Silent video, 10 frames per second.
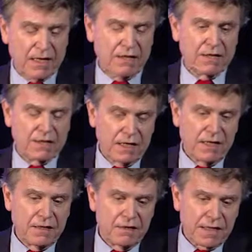dans
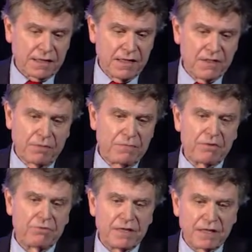certaines
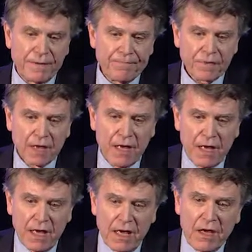ambiguïtés.
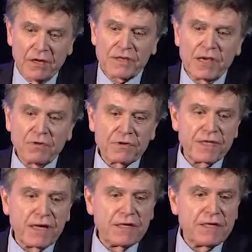Et en ce qui
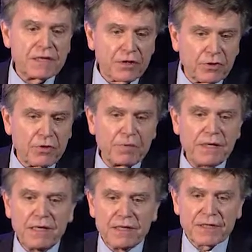concerne les
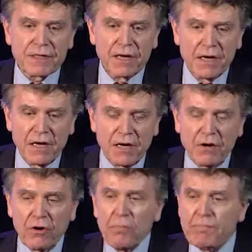entreprises,
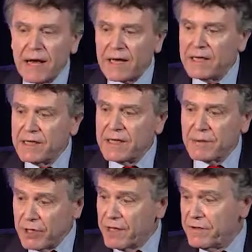le pari qui,
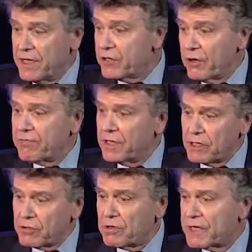à mon avis, est en voie
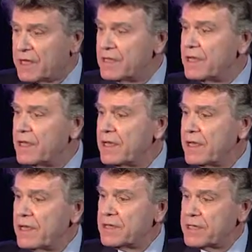d'être gagné,
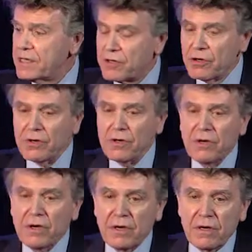c'est que
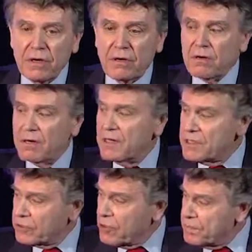euh,
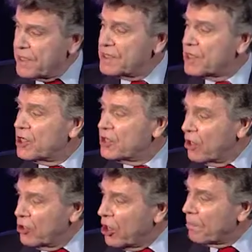les entreprises,
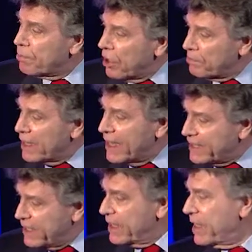dans leur propre
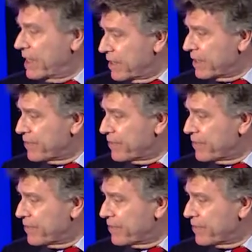intérêt,